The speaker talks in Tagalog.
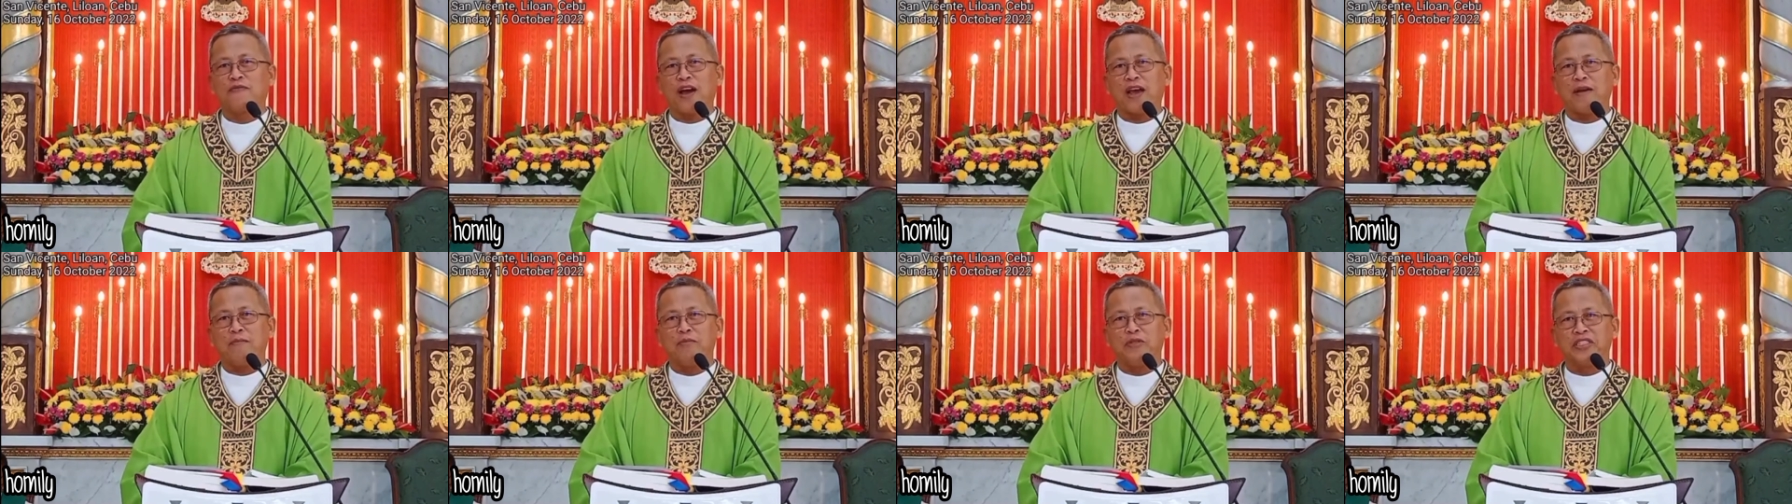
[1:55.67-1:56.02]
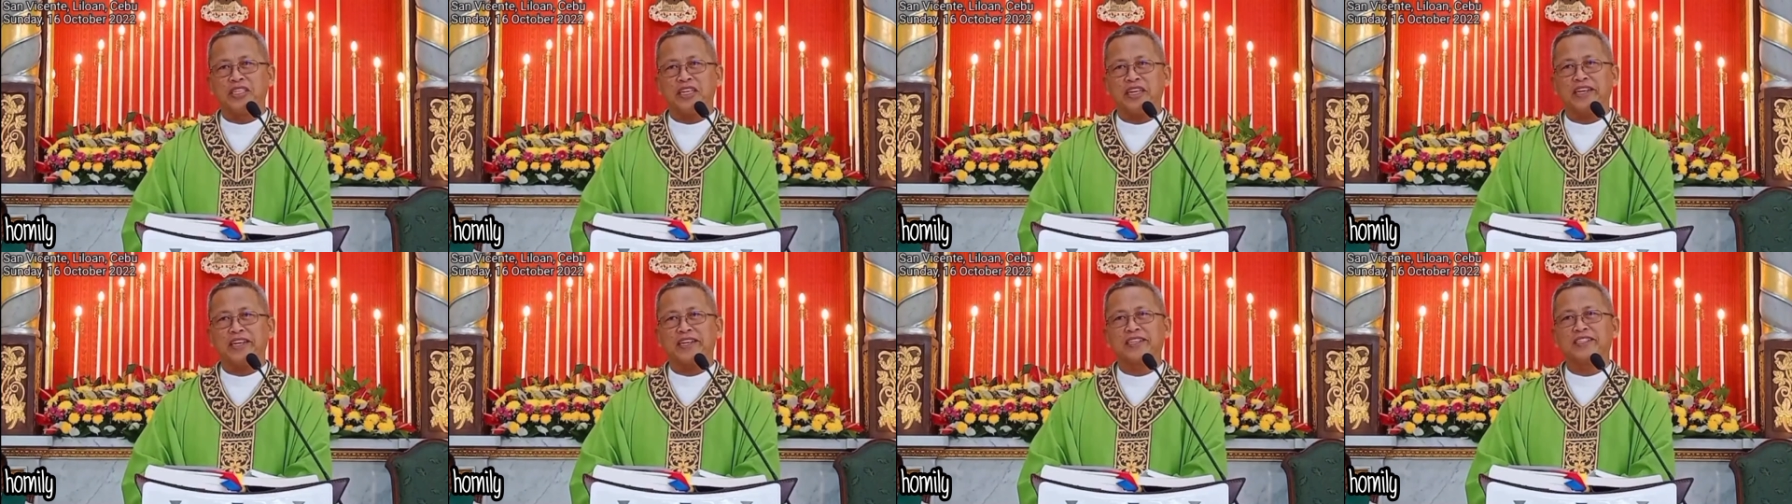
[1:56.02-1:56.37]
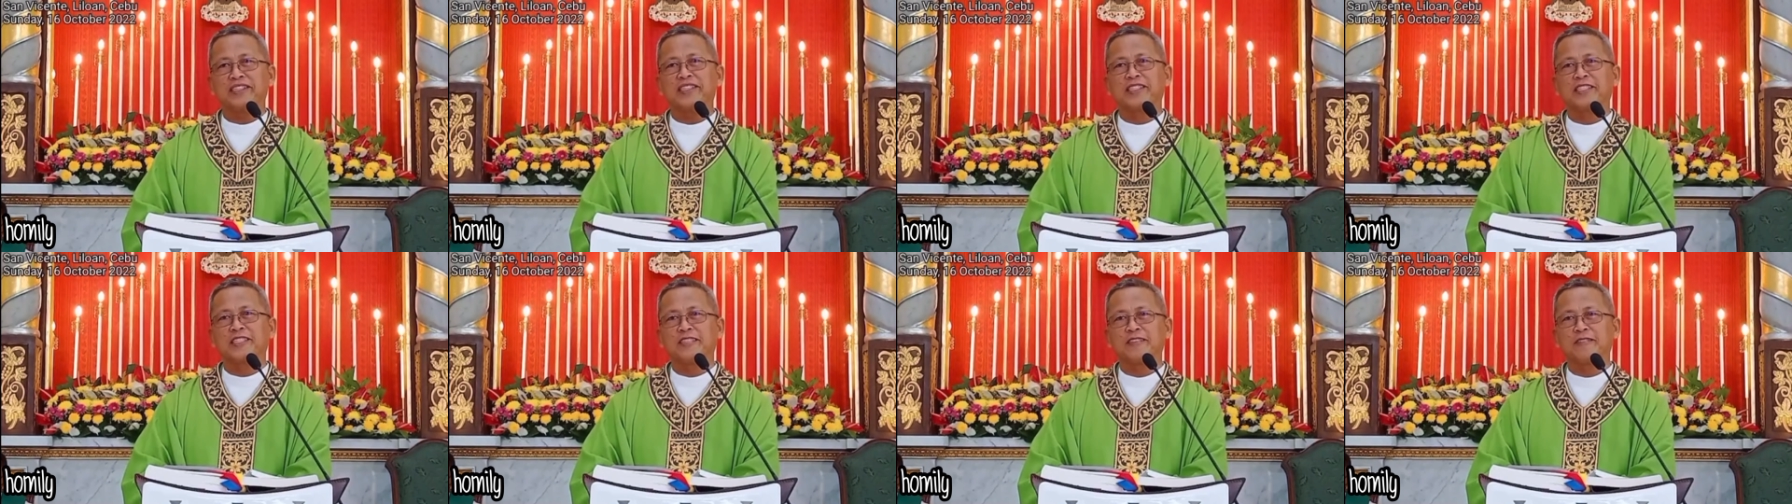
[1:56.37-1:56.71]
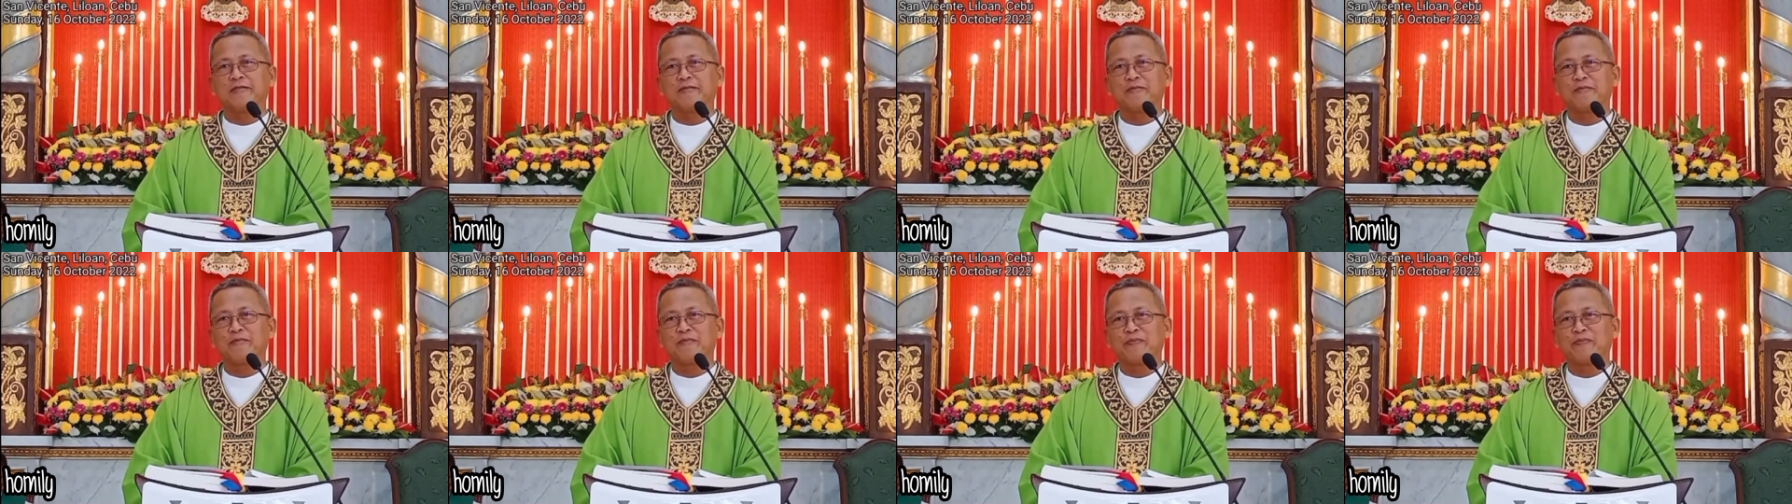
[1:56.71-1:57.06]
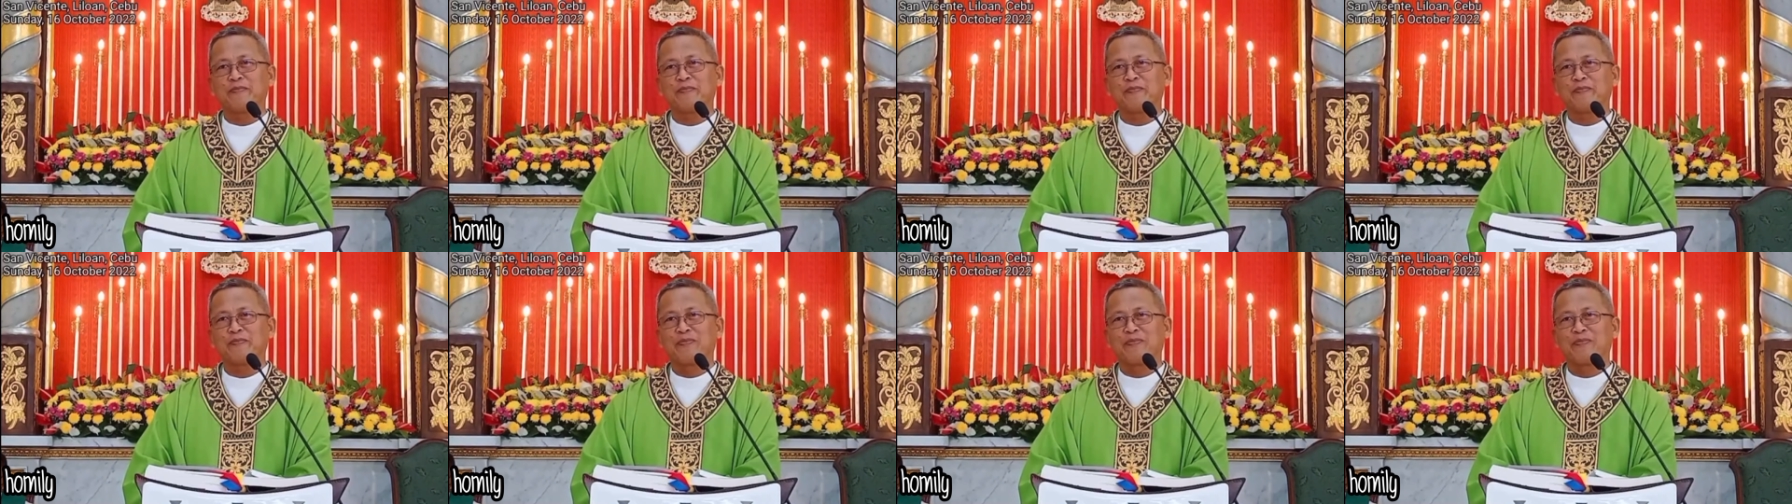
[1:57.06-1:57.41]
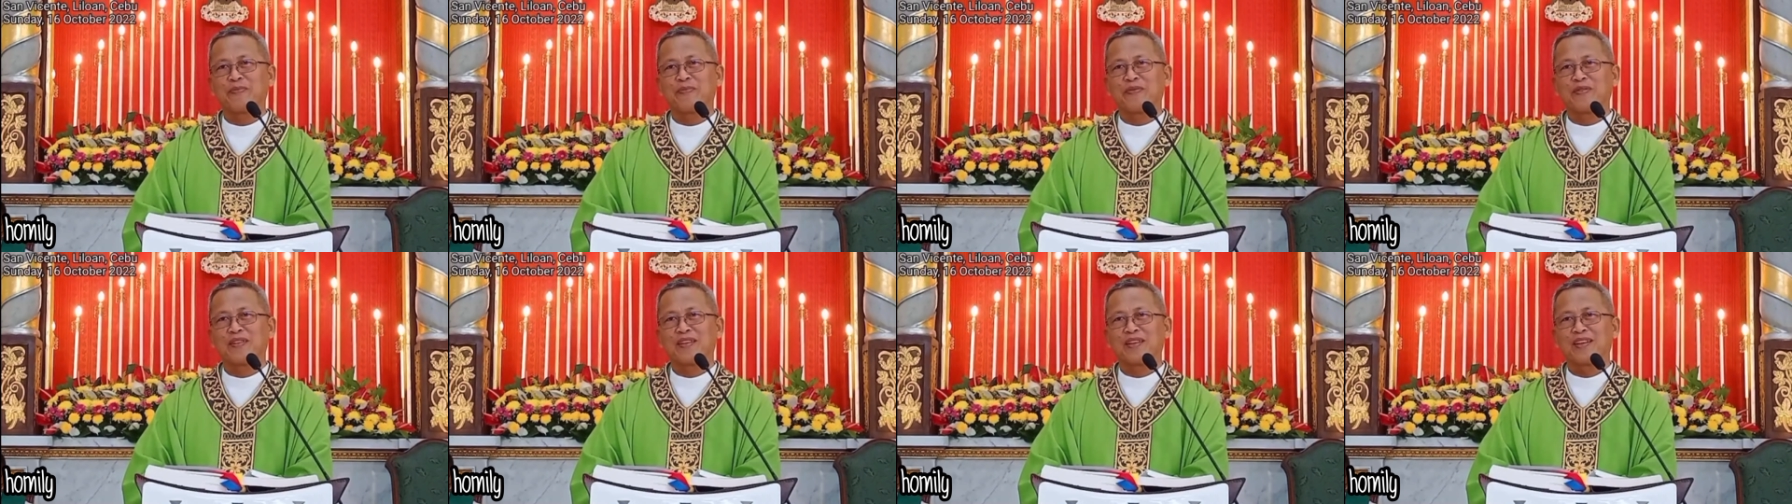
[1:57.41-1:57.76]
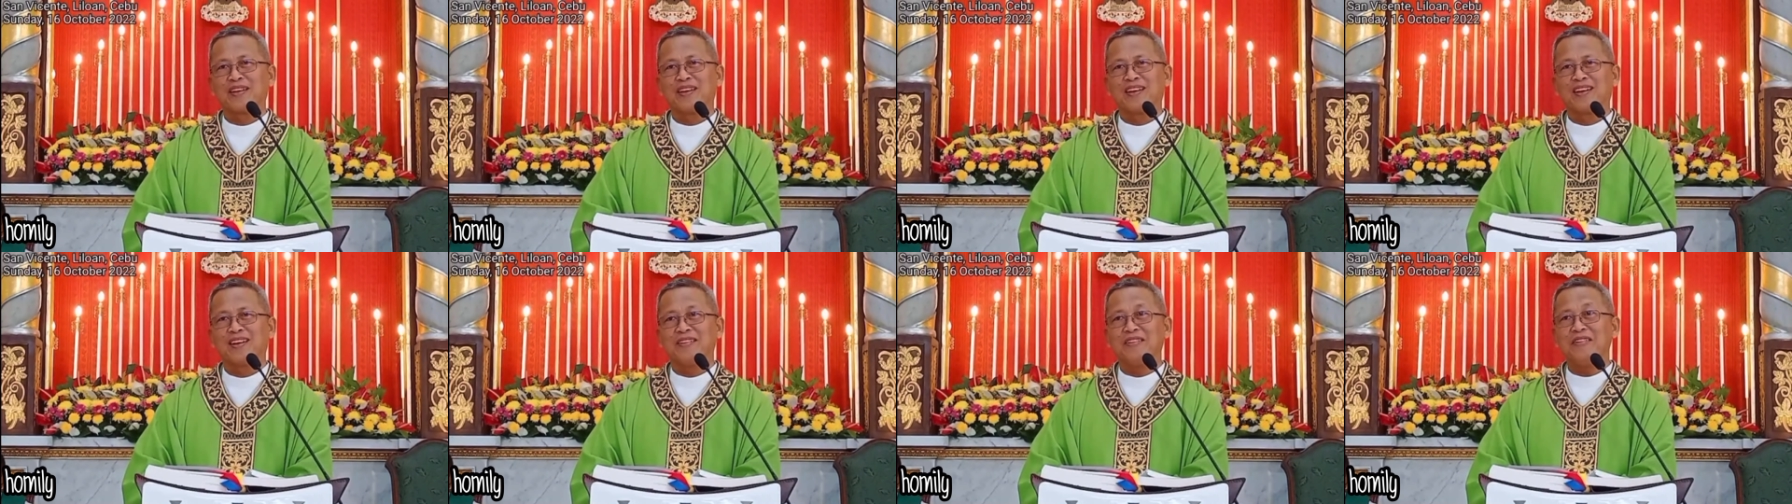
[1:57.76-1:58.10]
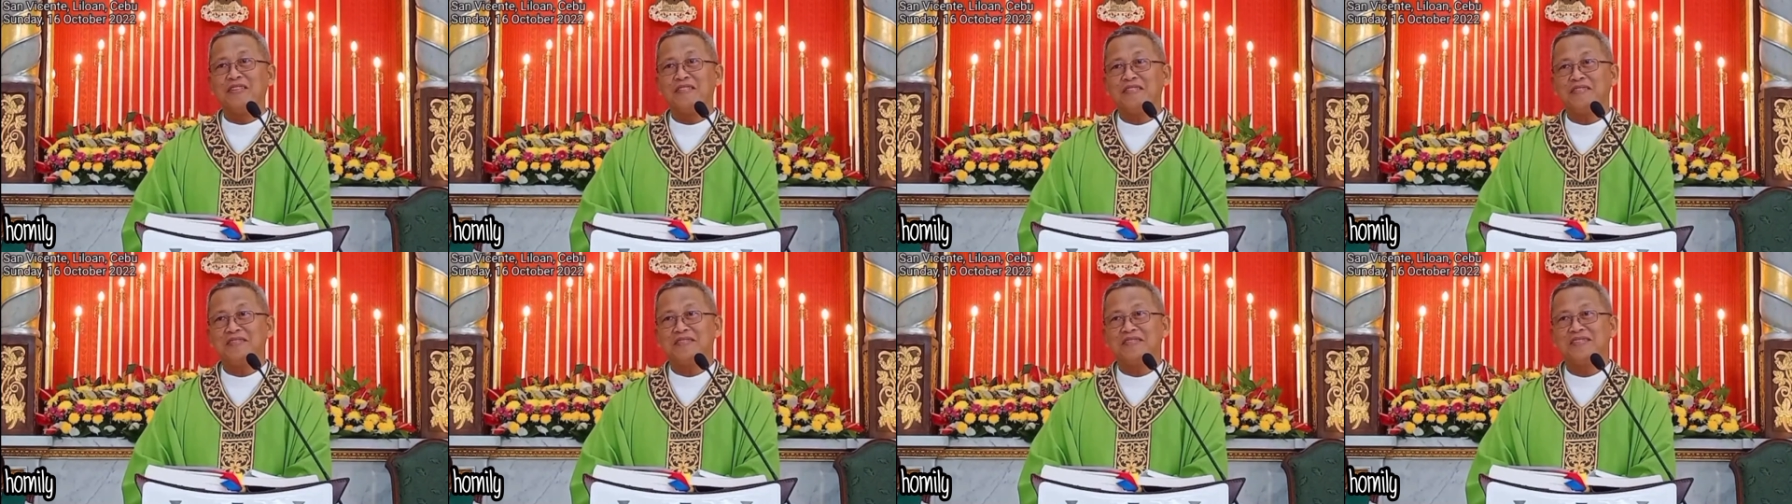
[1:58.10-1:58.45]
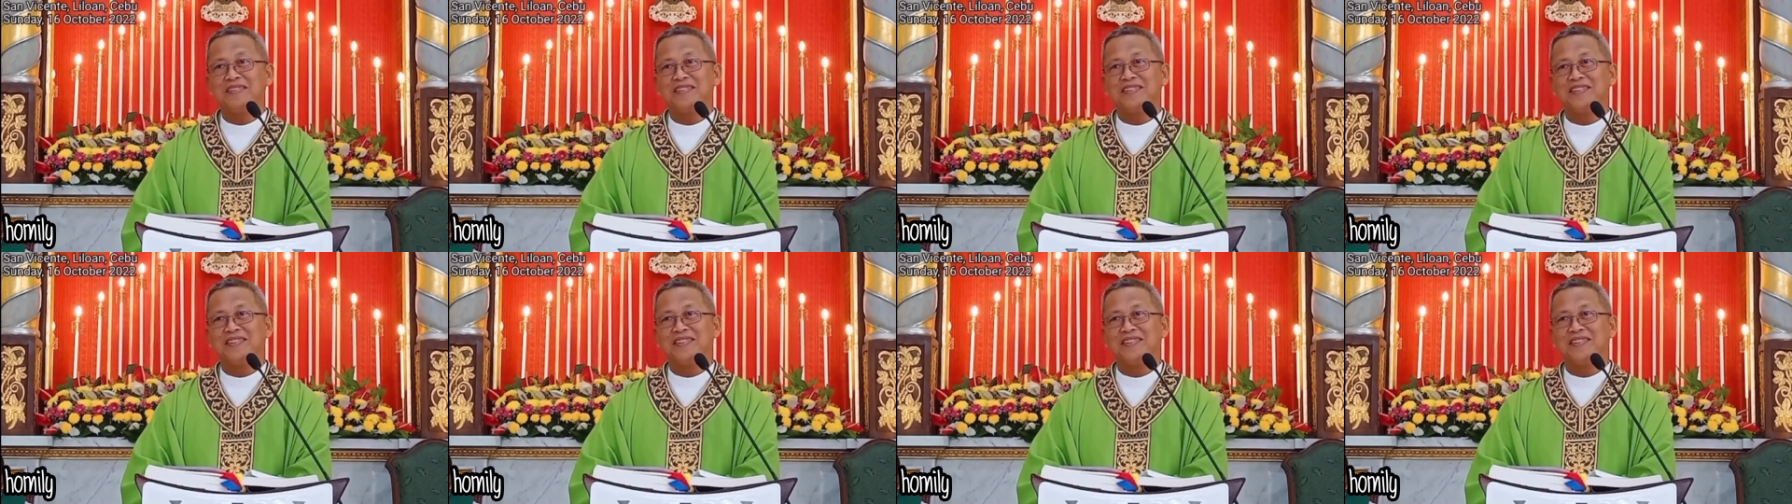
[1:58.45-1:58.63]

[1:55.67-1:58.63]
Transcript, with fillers: 56. No?